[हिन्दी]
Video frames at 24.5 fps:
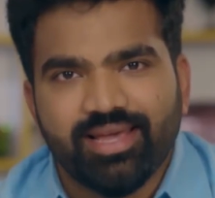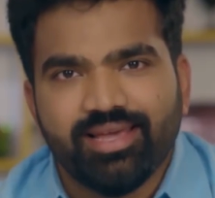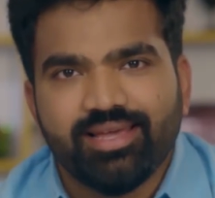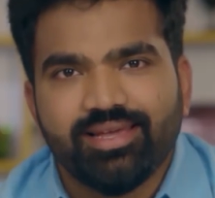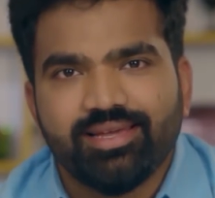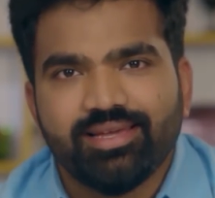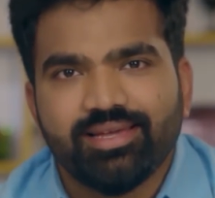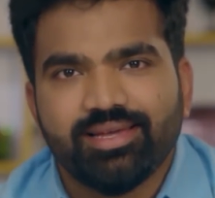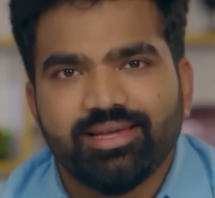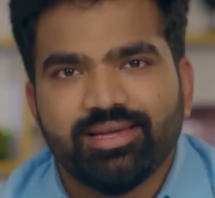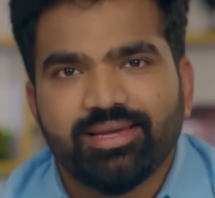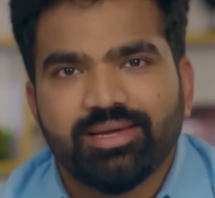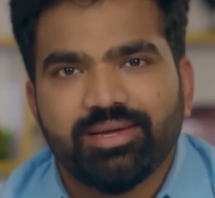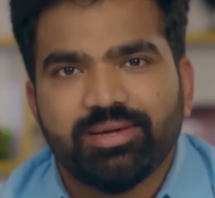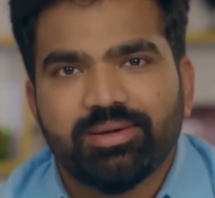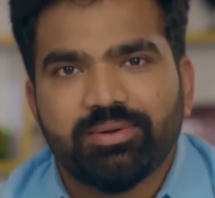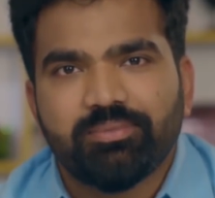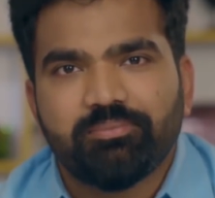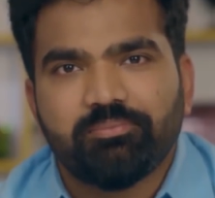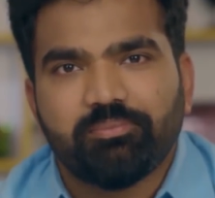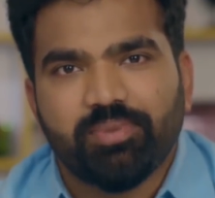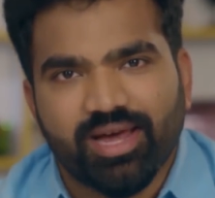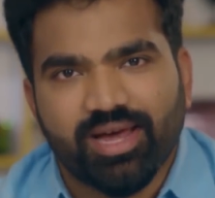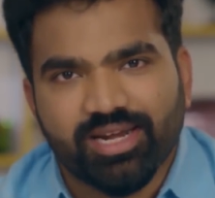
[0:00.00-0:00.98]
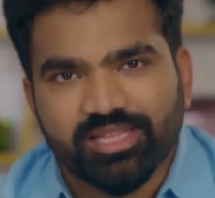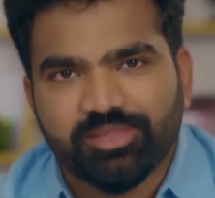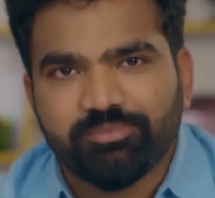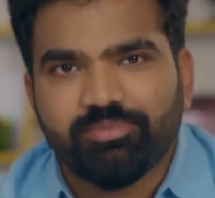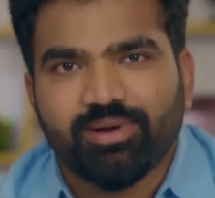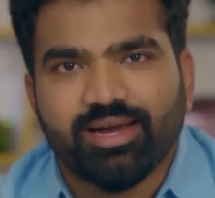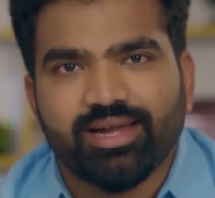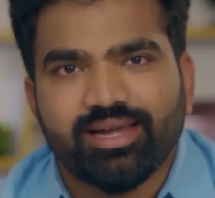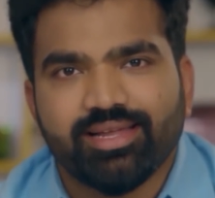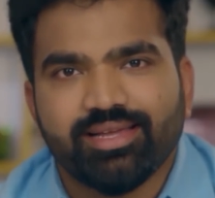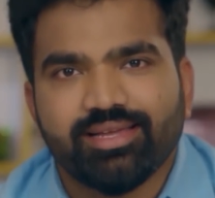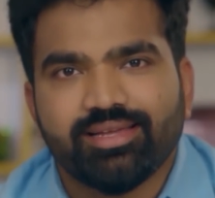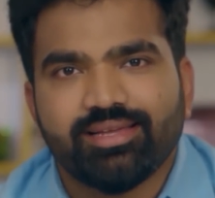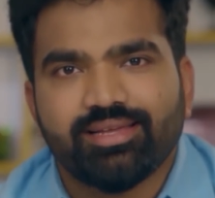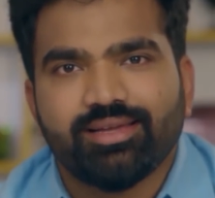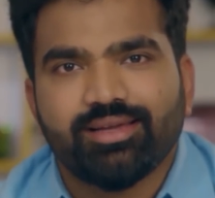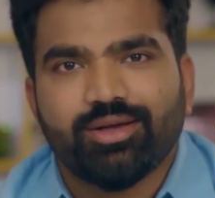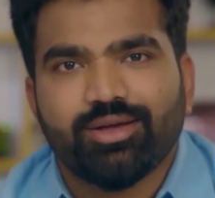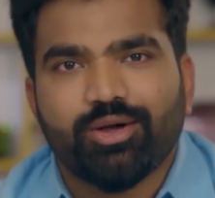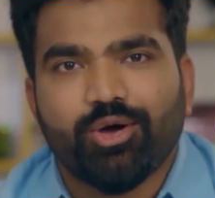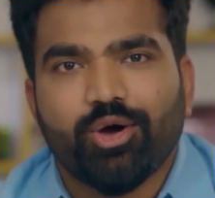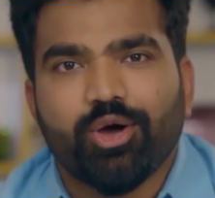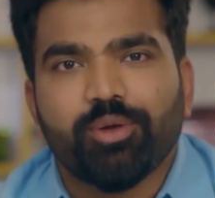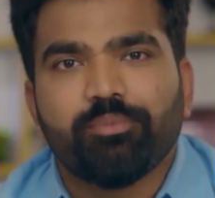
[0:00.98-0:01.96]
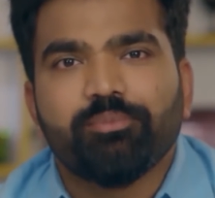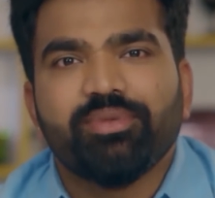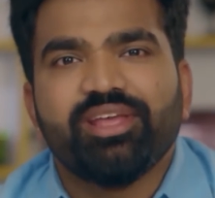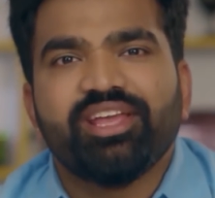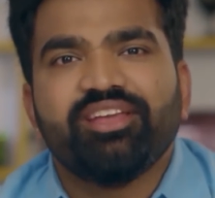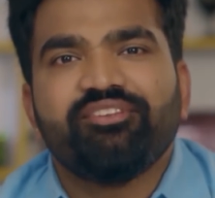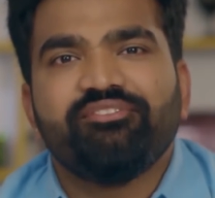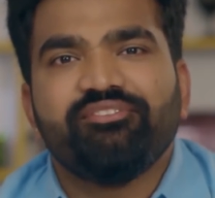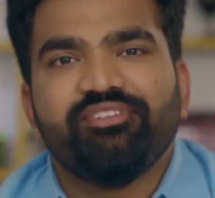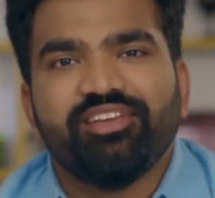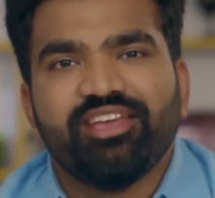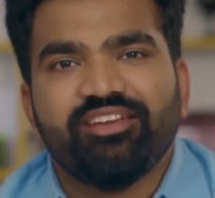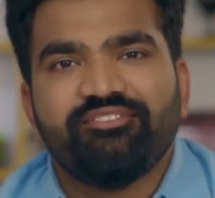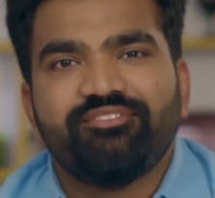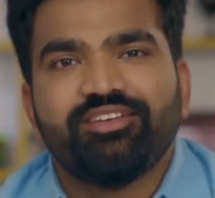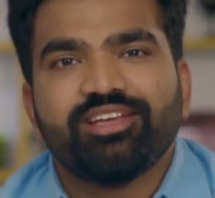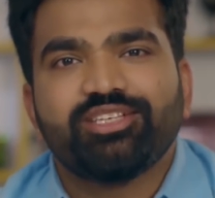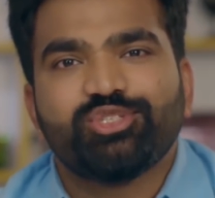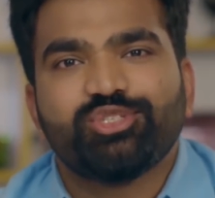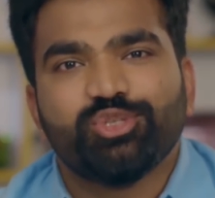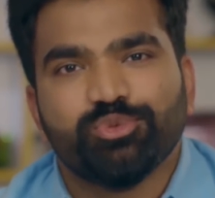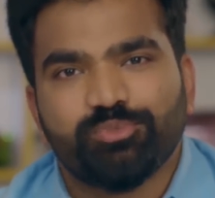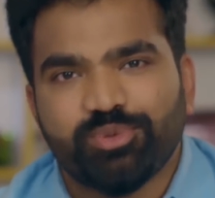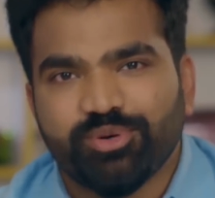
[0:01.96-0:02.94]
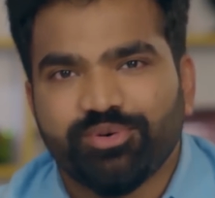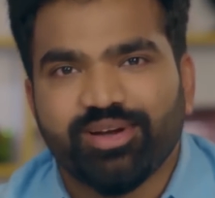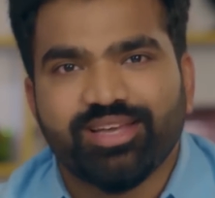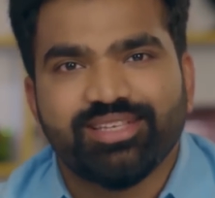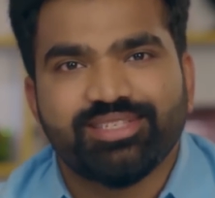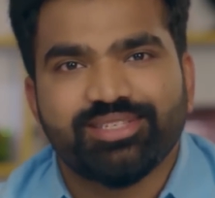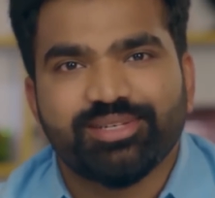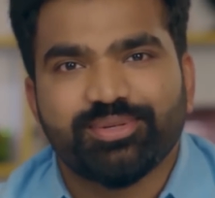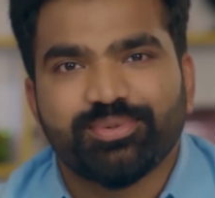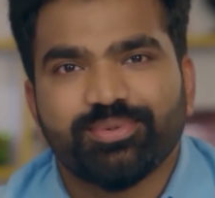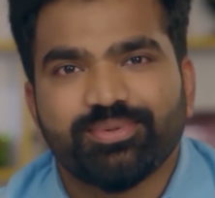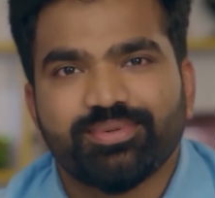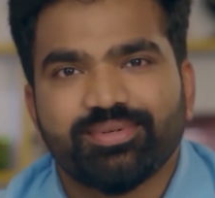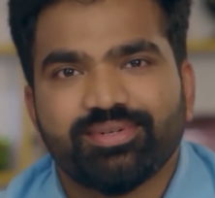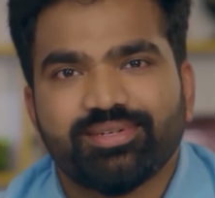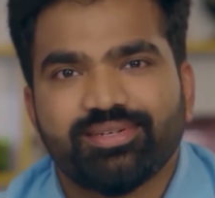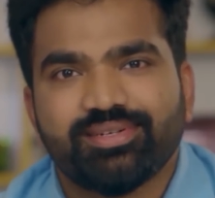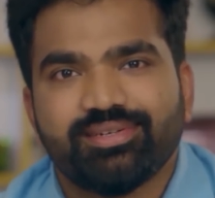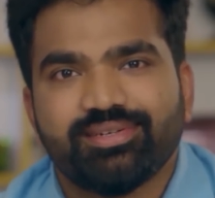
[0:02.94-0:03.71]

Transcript: मैं पार्थ पांडे और मैं एक वी सुपरवाइजर हूँ